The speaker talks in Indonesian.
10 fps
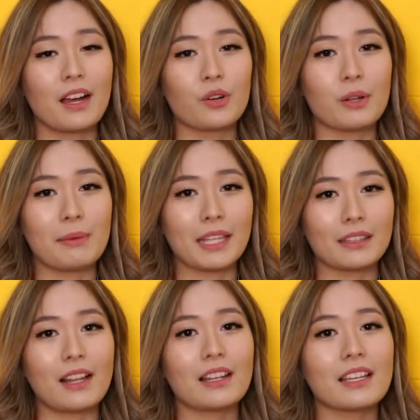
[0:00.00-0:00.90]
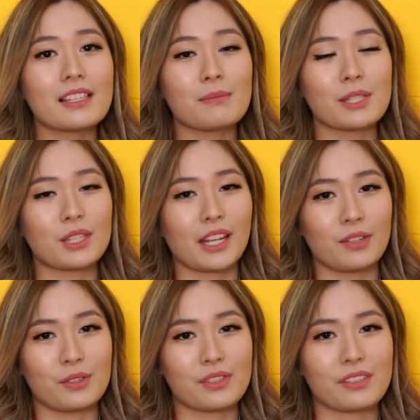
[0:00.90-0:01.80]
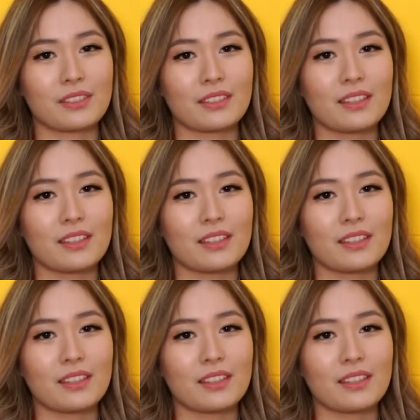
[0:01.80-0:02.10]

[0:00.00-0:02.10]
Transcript: gangguan mental yang lebih serius.